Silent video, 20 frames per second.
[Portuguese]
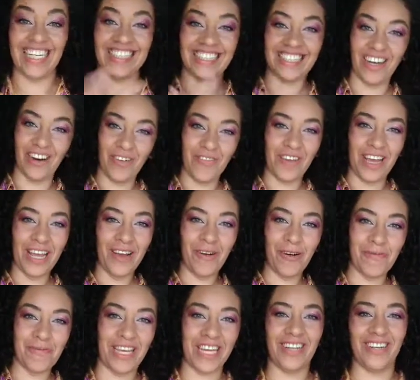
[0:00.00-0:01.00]
Então, vem
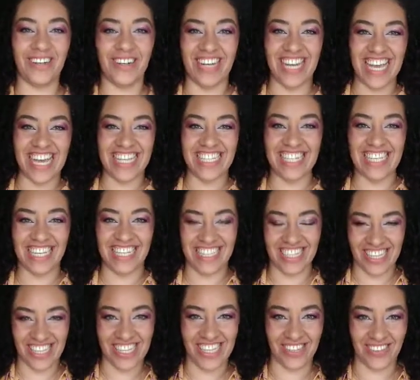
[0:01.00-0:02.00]
comigo conhecer
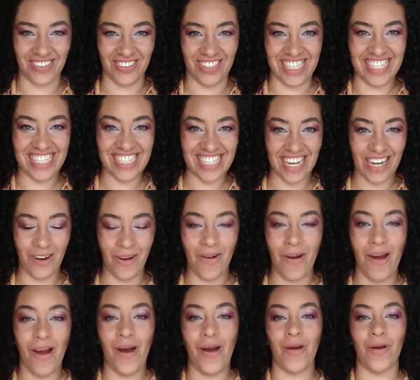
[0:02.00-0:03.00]
a nossa
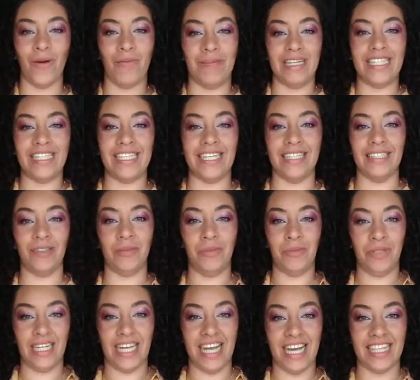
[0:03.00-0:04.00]
coleção, começando
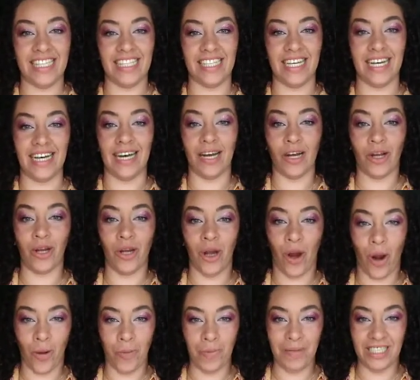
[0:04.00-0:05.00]
por essa
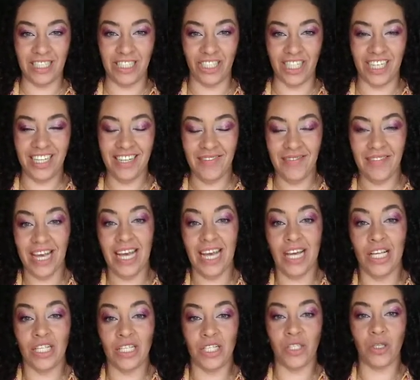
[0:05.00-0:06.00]
cropped
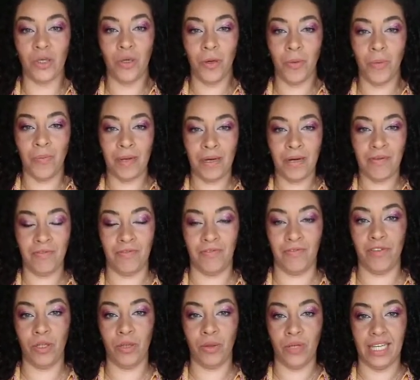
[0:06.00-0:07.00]
super
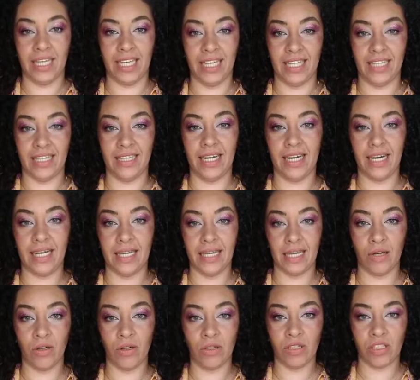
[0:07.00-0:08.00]
fluida
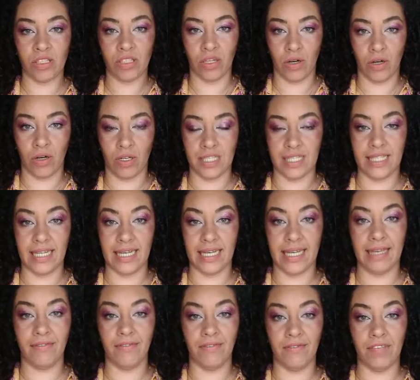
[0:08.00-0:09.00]
e gostosa,
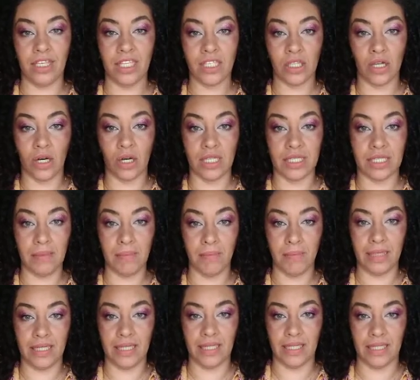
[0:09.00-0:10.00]
em viscose
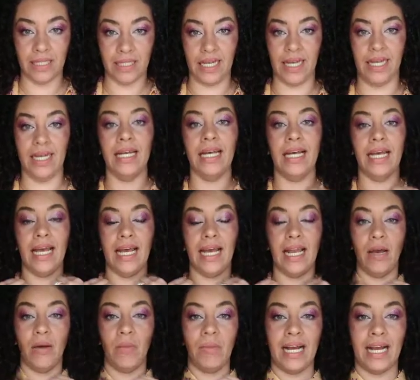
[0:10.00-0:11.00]
plana.
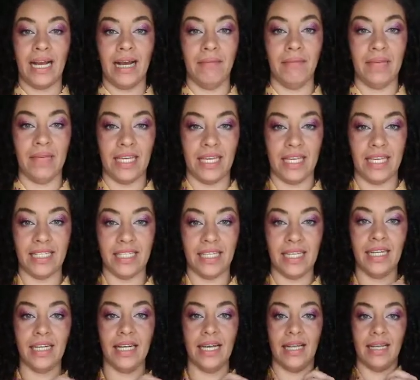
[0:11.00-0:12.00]
Ela é uma
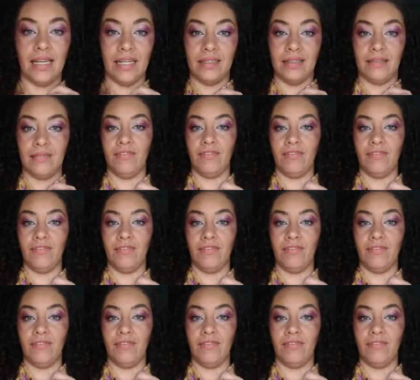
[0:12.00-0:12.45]
camisa, ela